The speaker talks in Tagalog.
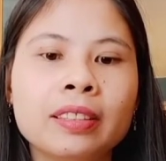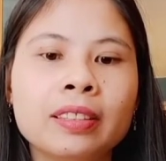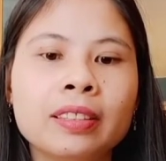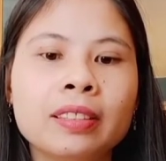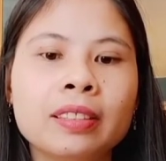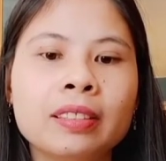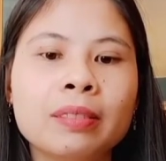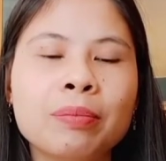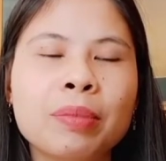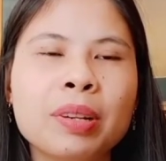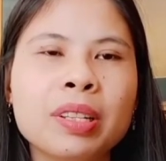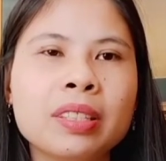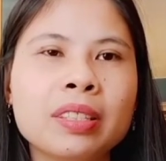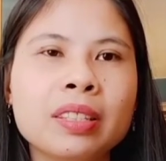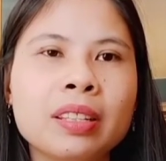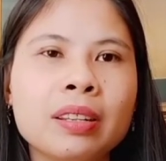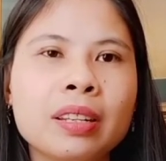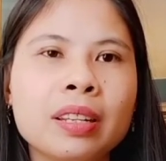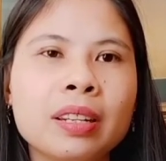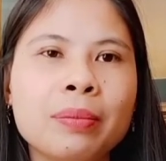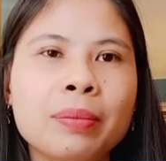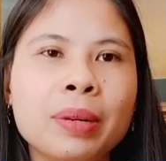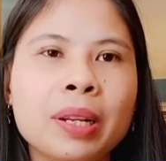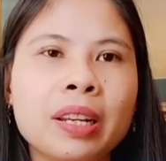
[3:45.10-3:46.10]
Basta
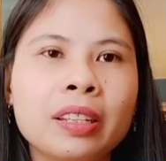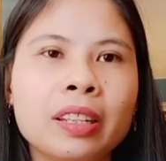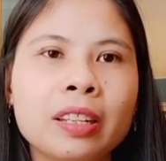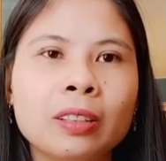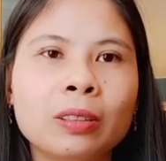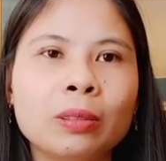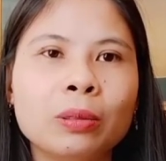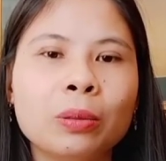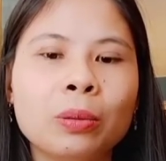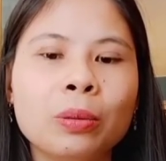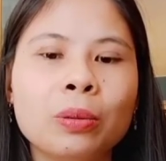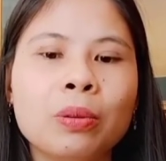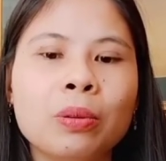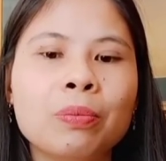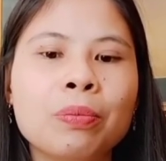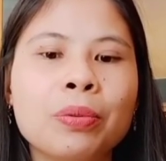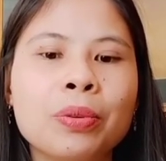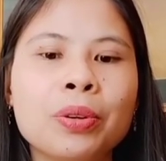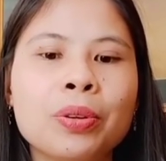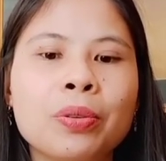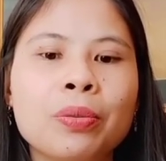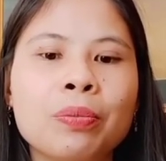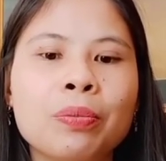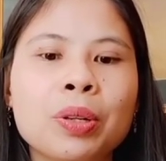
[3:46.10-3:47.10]
malaking tulong
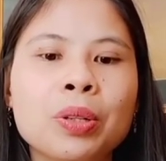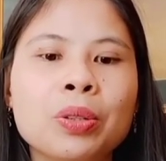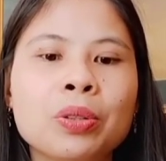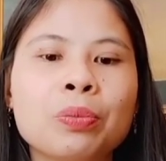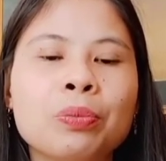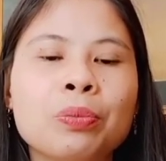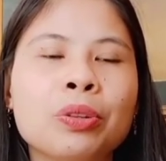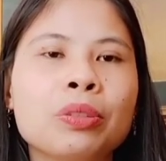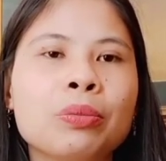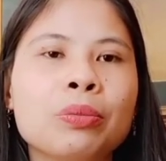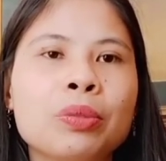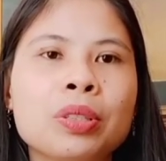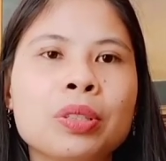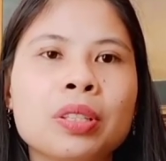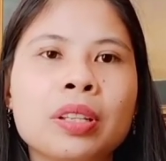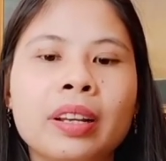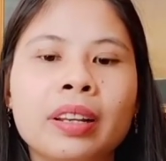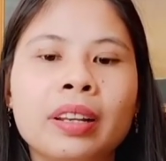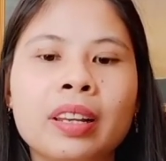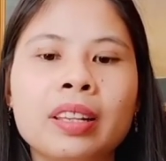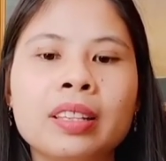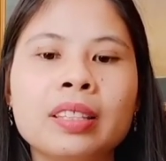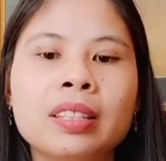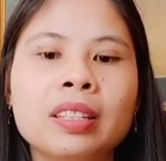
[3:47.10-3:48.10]
po yung pag-support mo sa
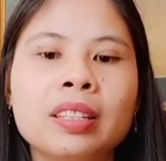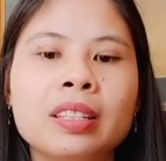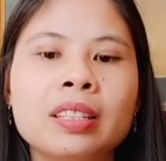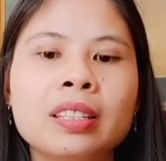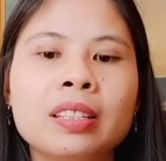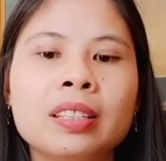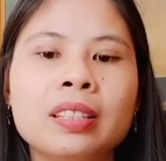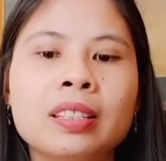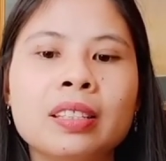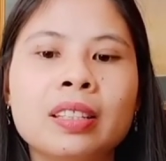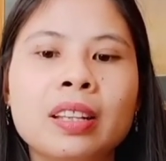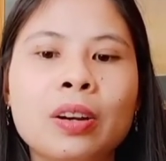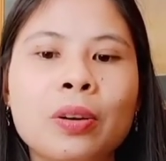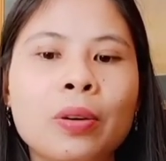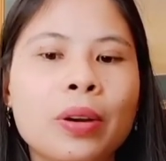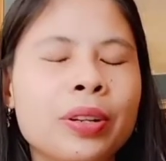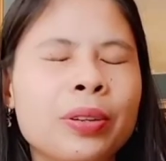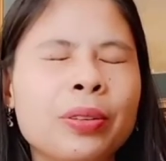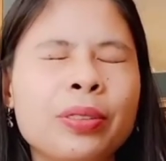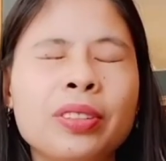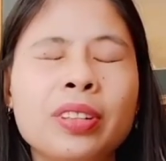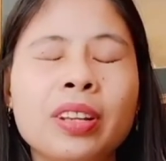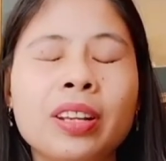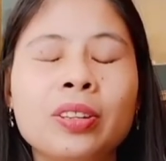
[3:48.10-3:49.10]
akin sis o oh,
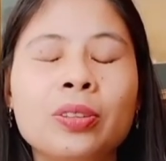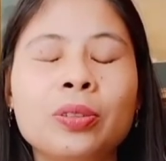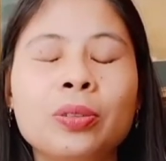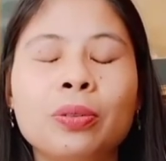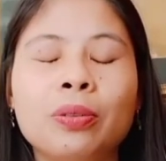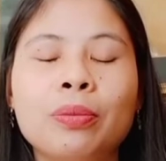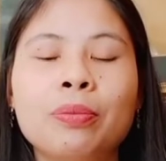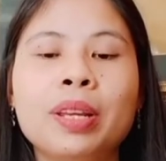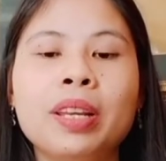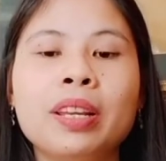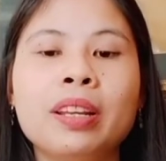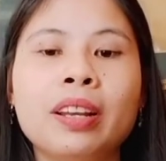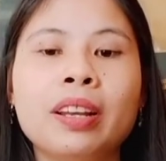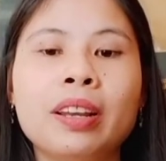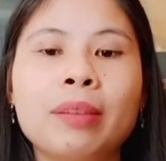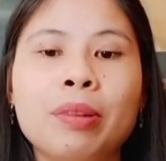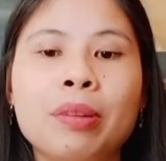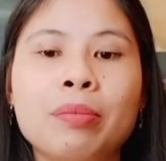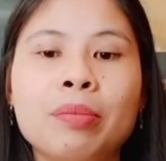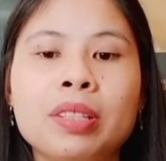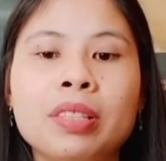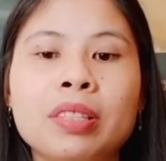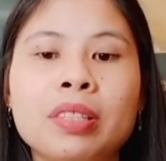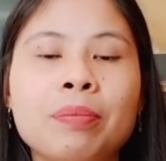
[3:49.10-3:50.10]
ano Dai Chubi kay
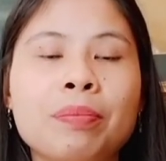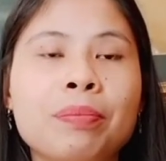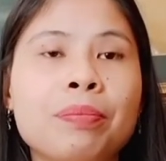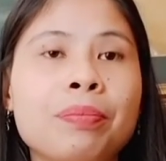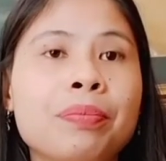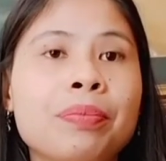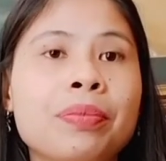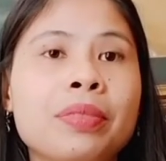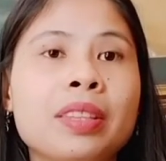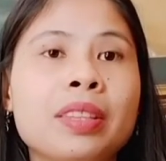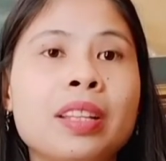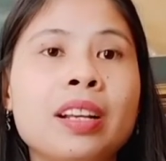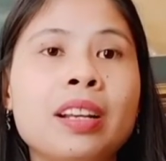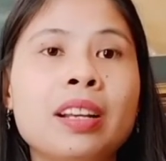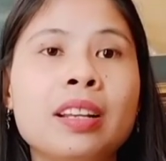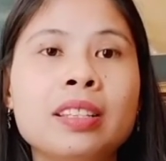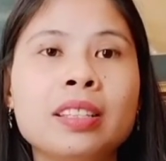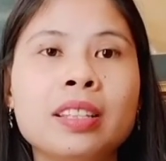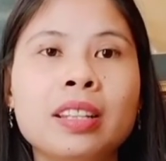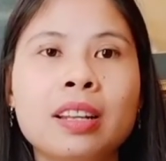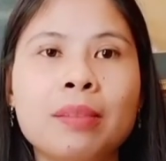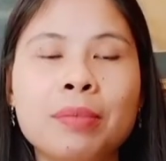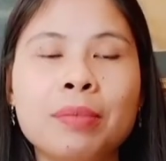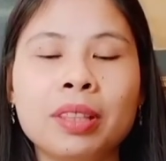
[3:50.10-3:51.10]
Mami Step. Daghan
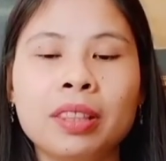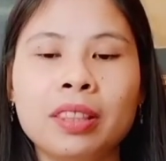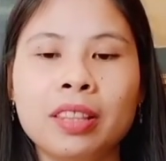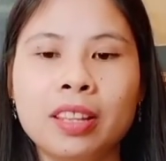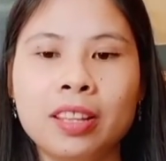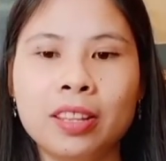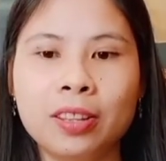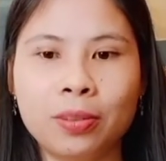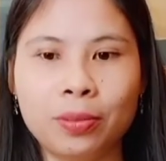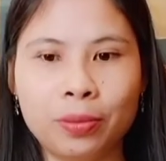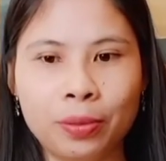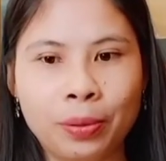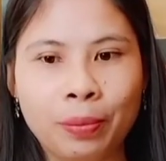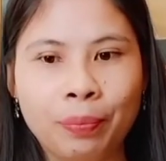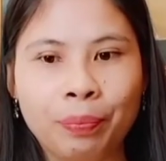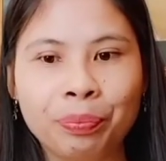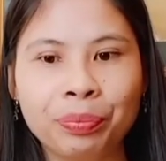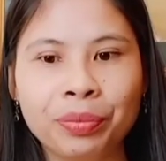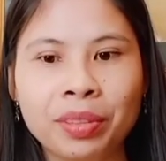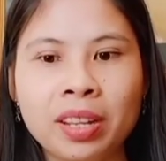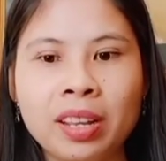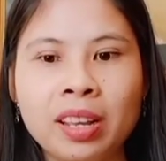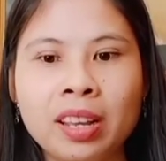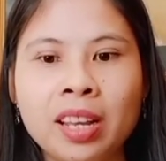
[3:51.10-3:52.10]
salamat ninyo.
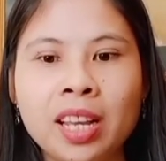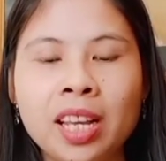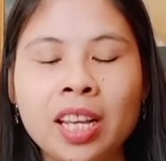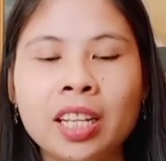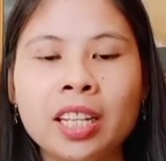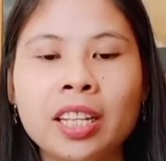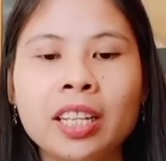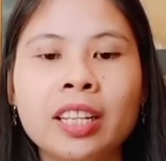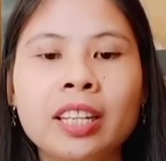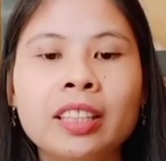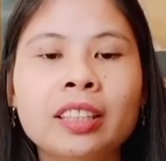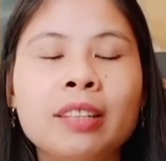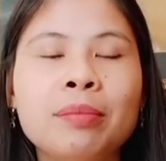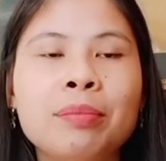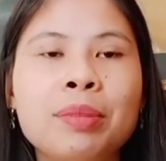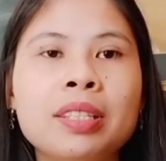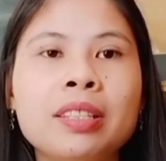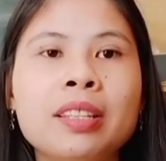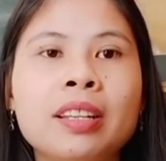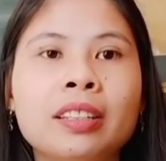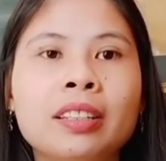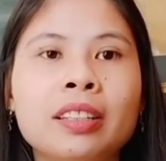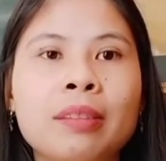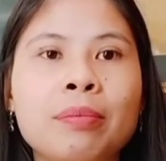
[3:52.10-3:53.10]
Kay Ate
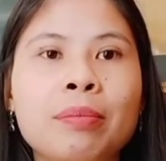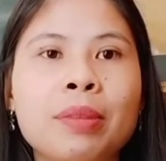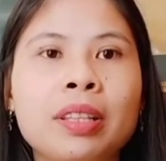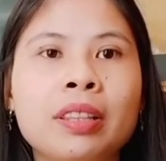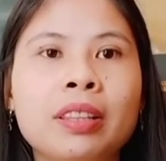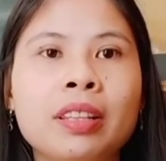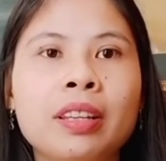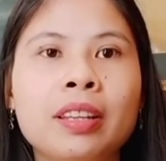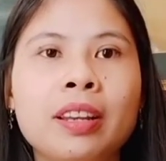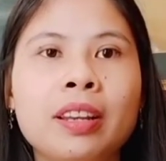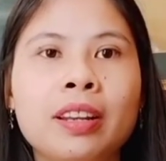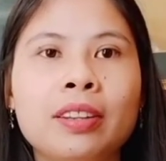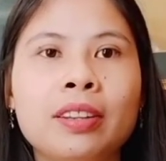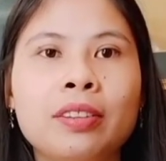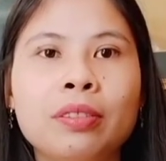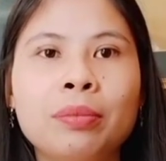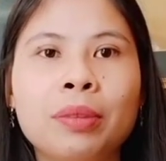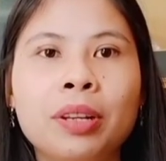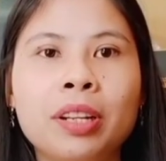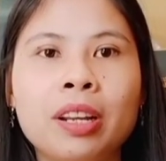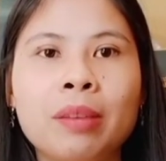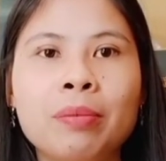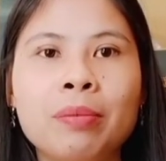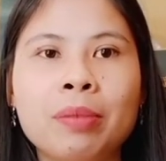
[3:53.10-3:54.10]
Bisdak ng Bantayanon,
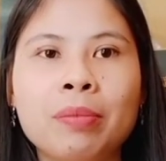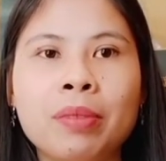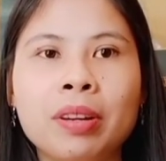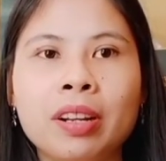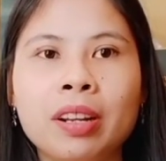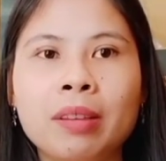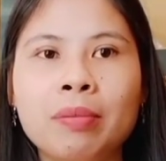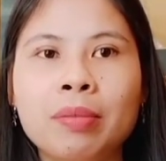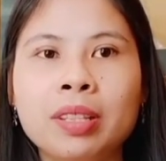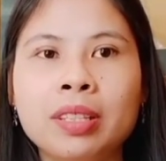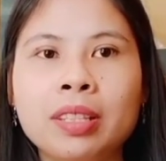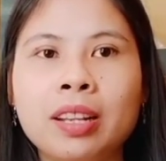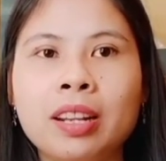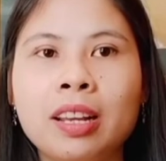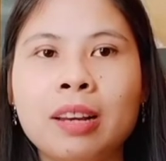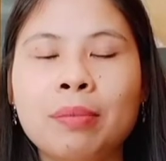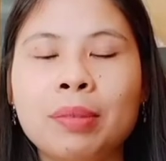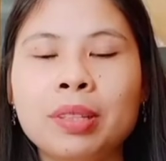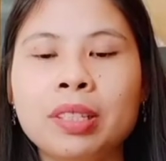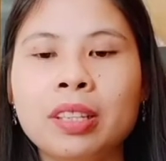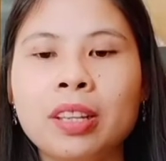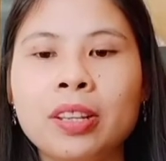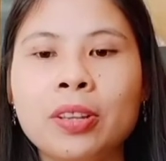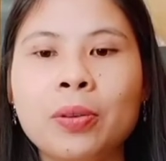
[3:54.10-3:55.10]
maraming maraming
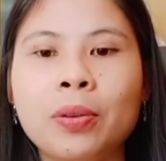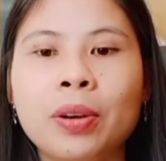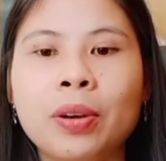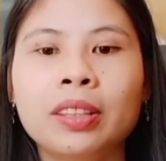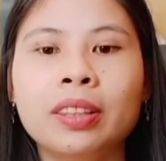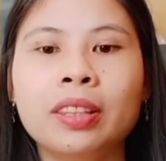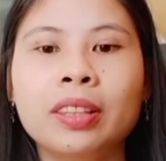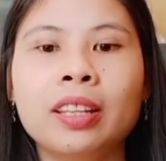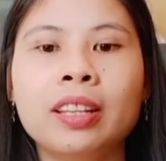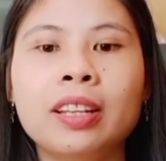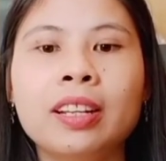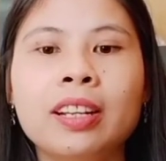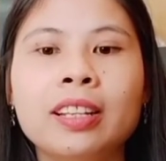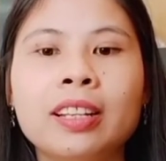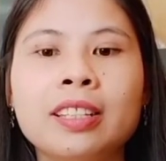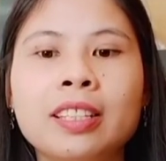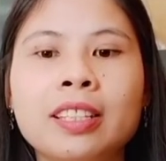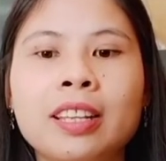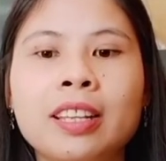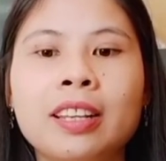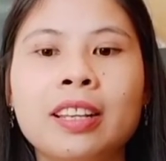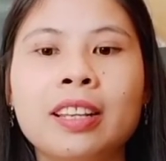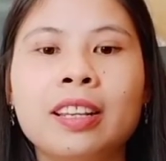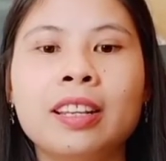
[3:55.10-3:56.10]
salamat sa iyo ate
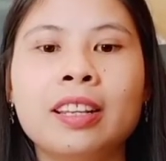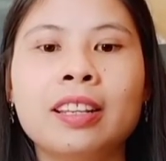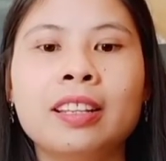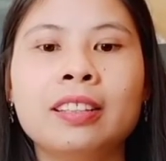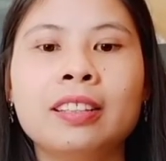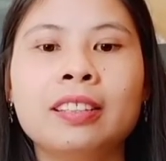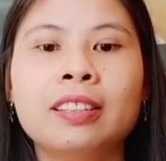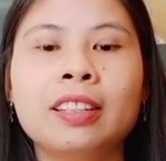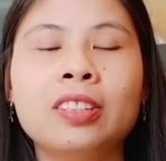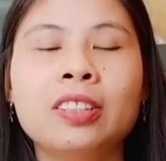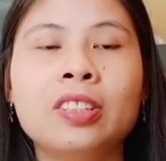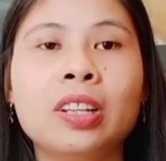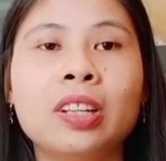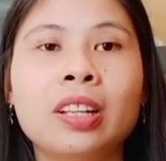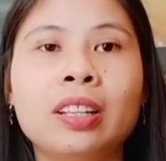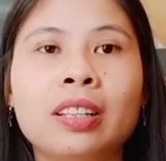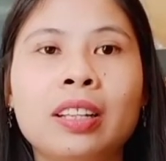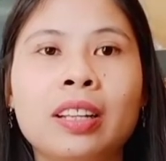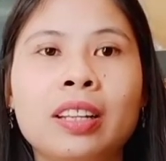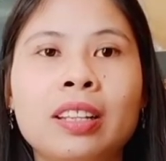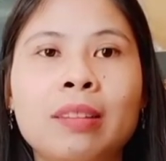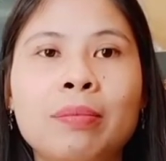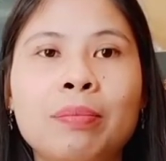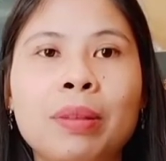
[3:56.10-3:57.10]
kasi nandiyan
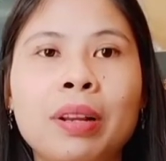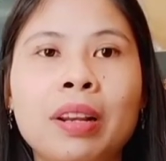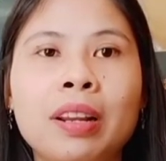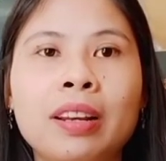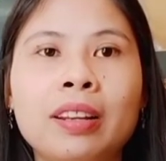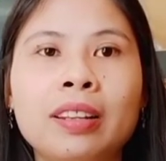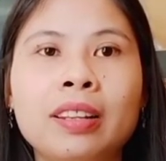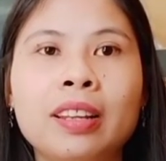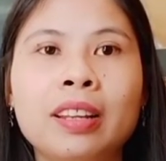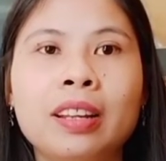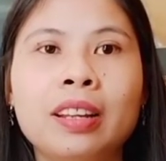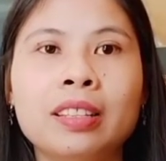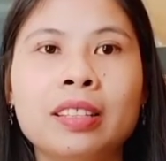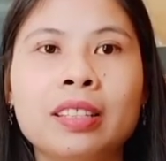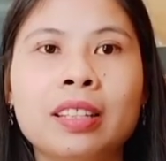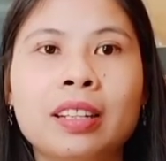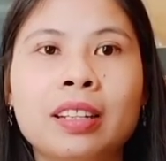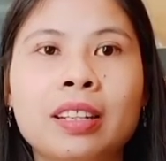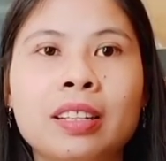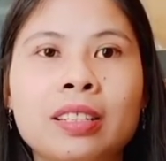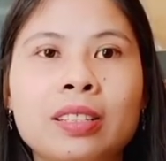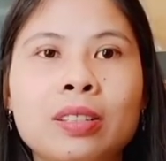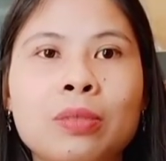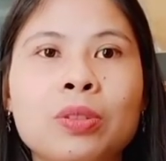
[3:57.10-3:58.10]
ka din palagi at
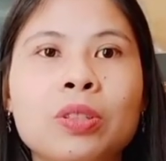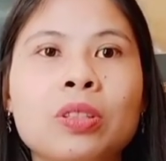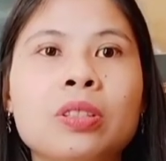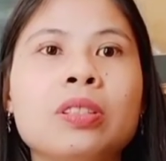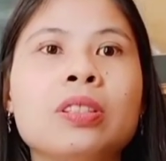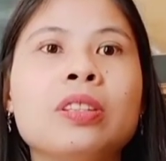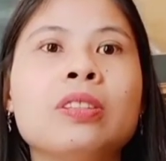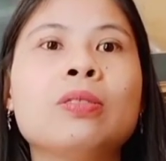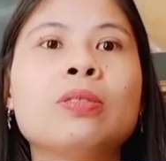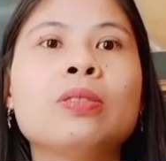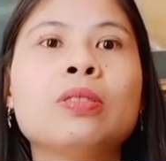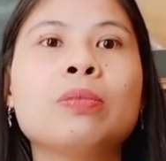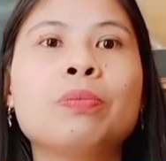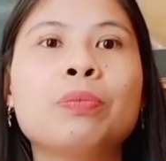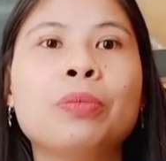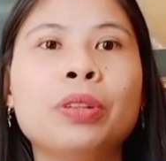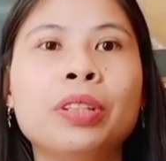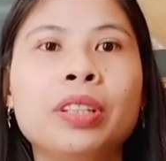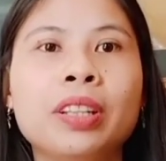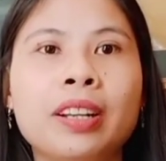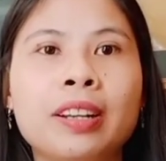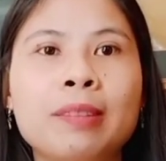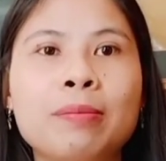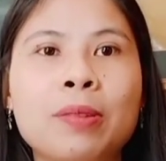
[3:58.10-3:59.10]
saka
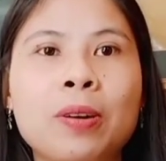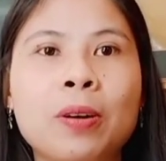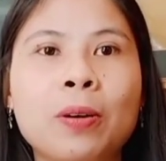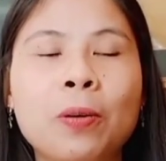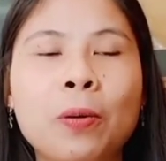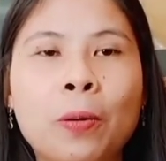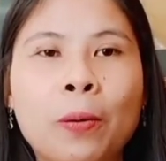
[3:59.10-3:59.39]
sinusuportahan mo ako.